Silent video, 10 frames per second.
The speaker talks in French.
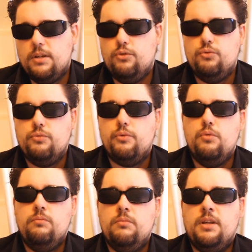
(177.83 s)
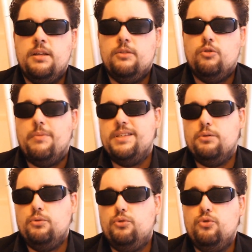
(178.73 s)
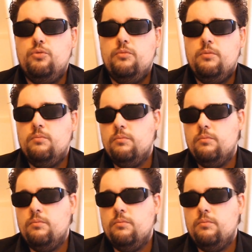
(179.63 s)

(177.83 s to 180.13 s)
de nouveau, de manière autonome,